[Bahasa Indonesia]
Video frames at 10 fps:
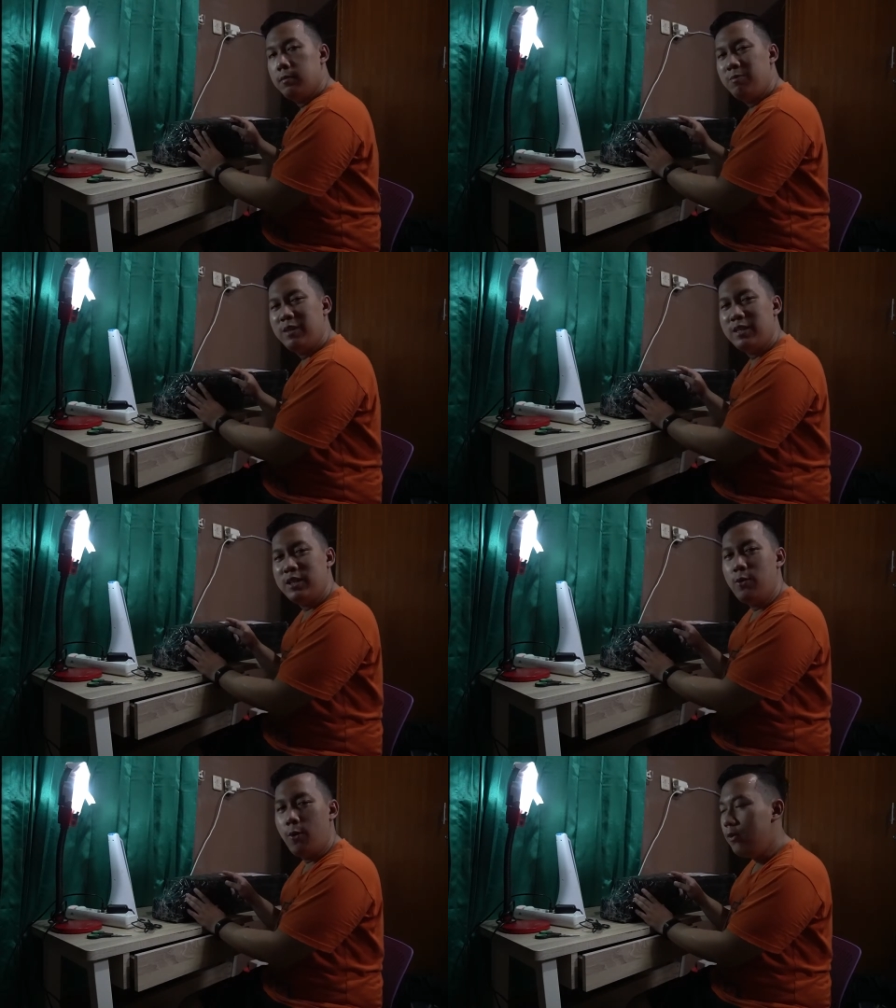
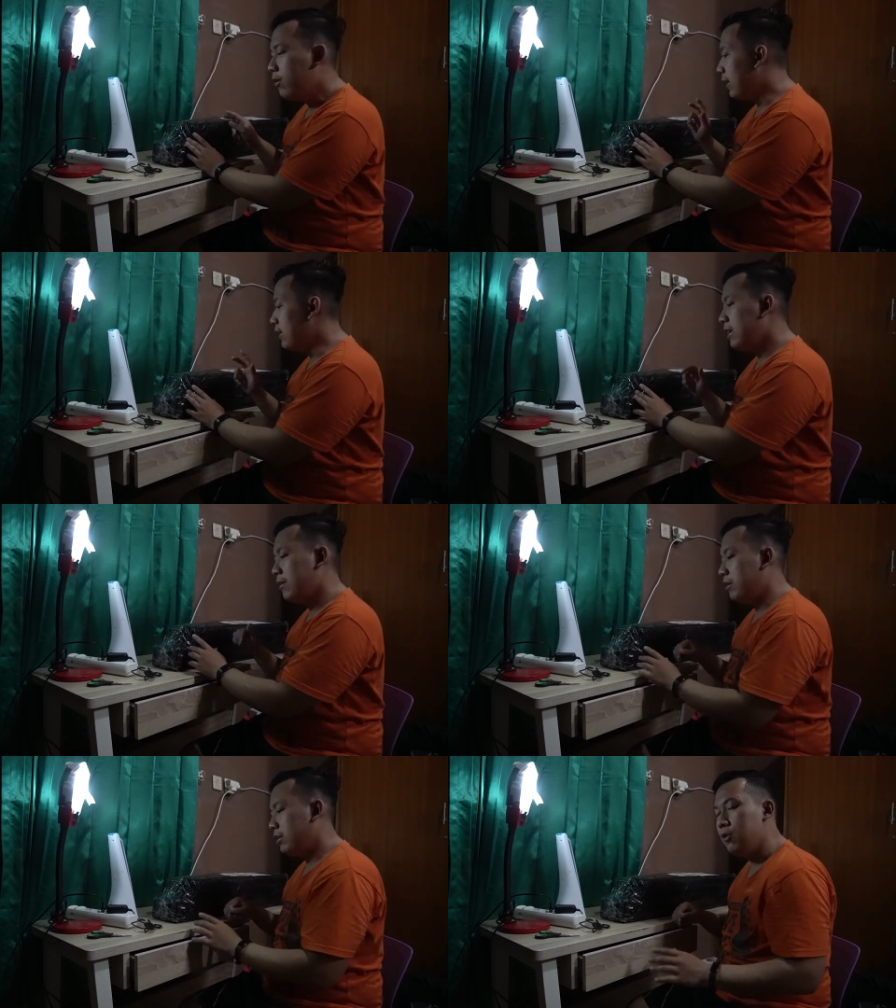Medio, kayaknya
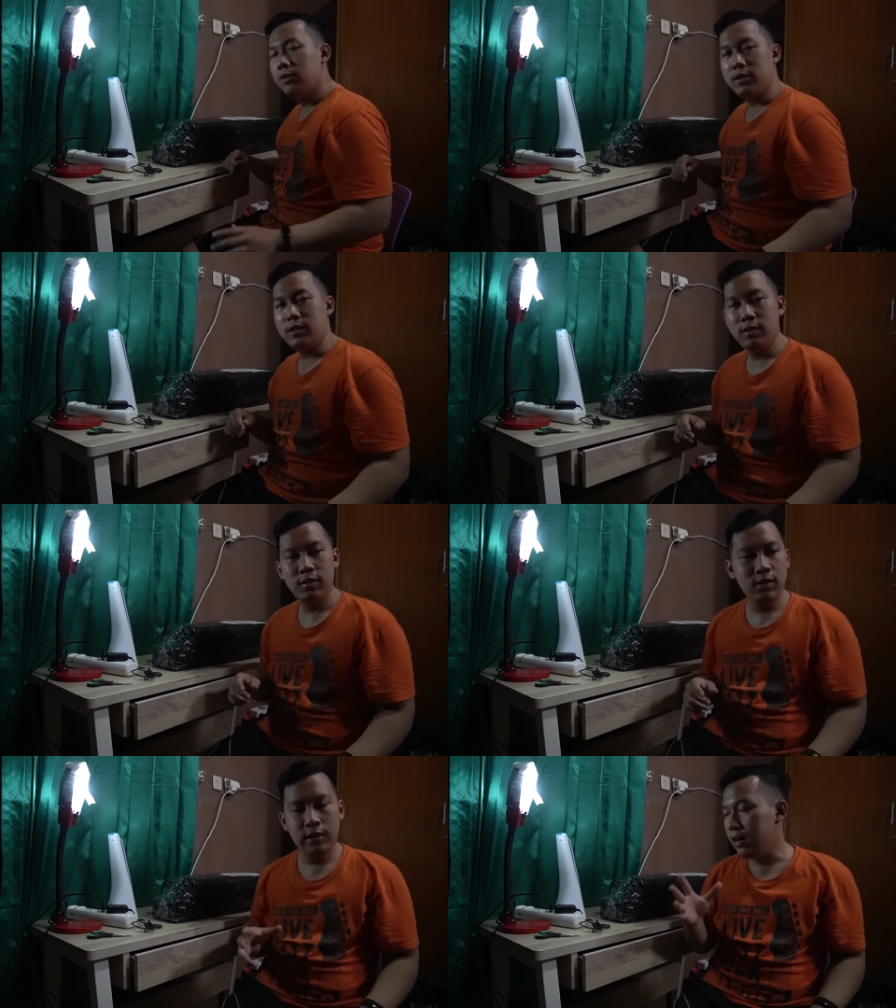dari Medio sih.
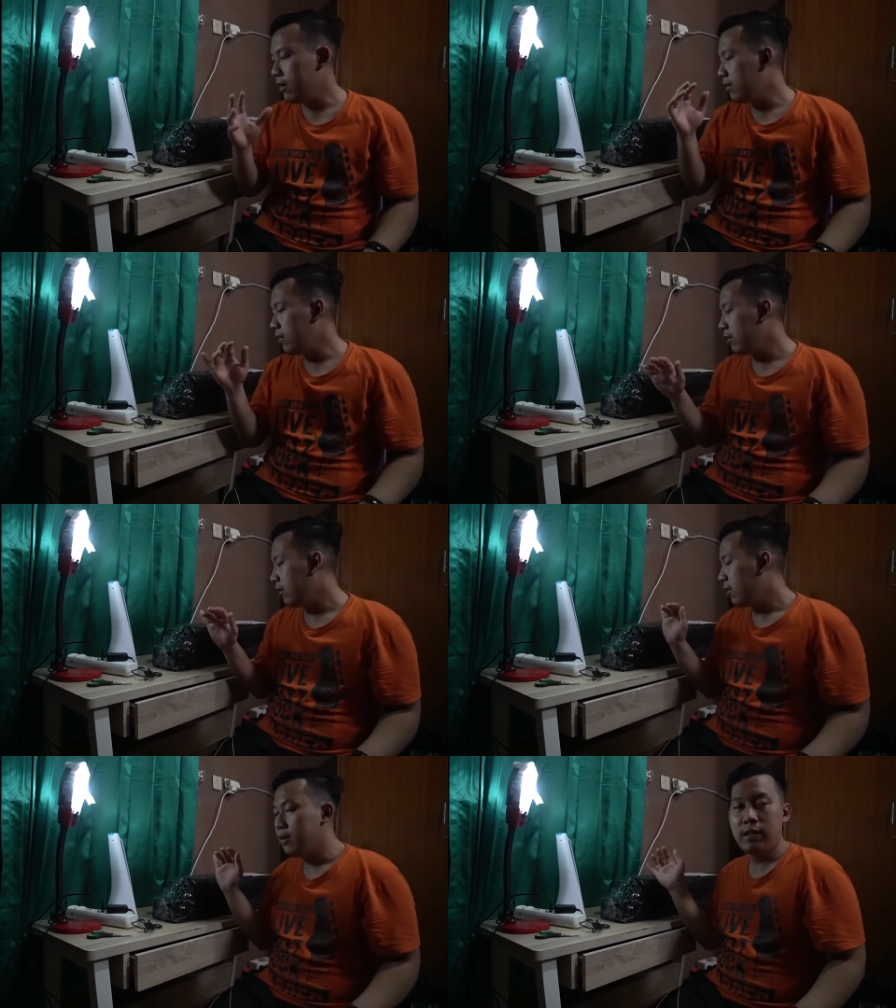Ya,
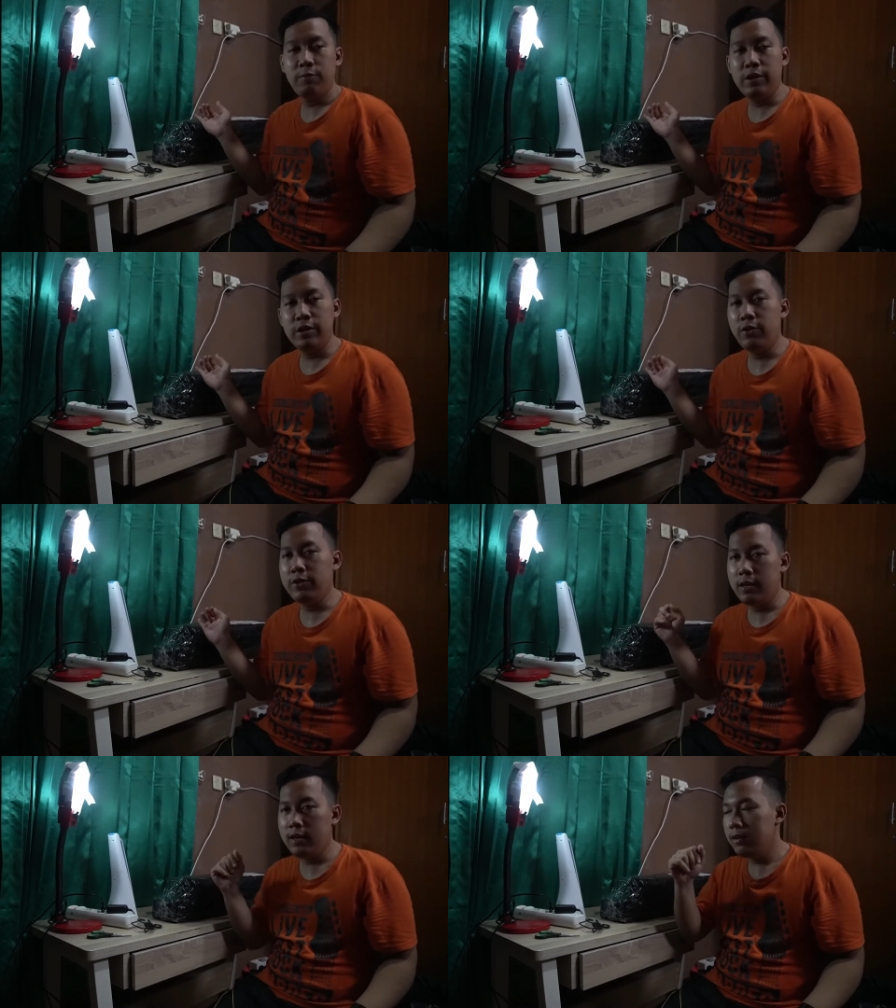dari Medio
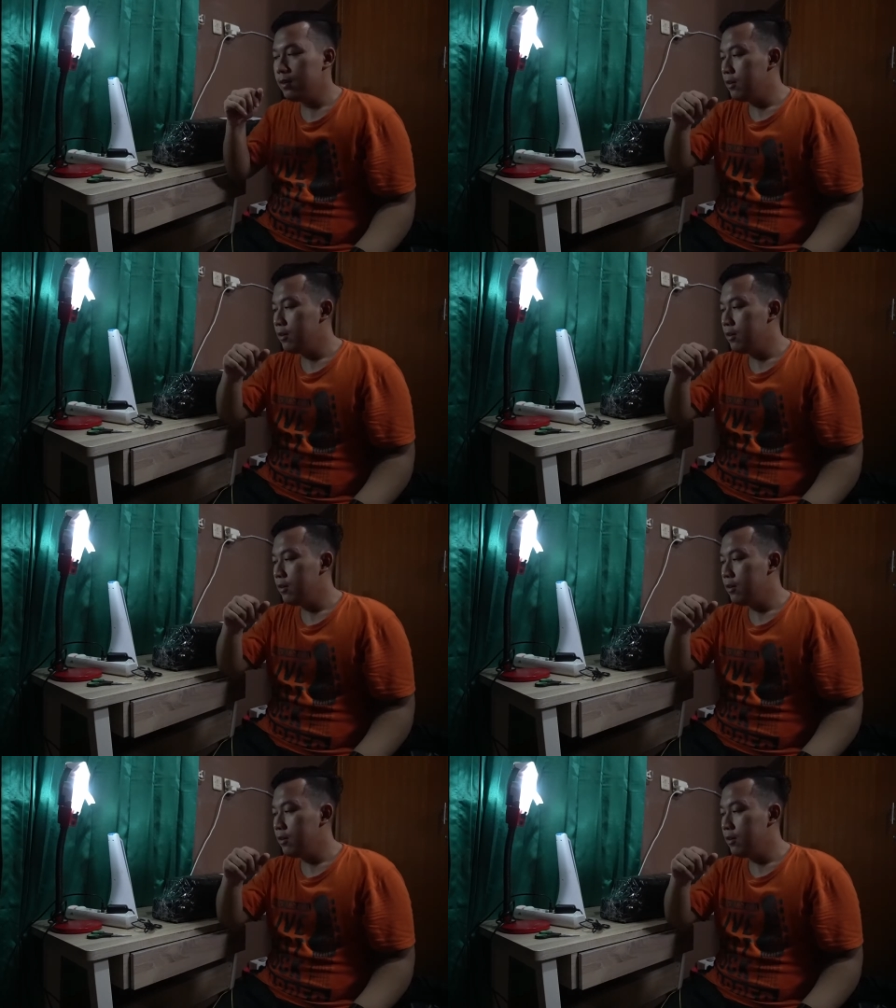ya.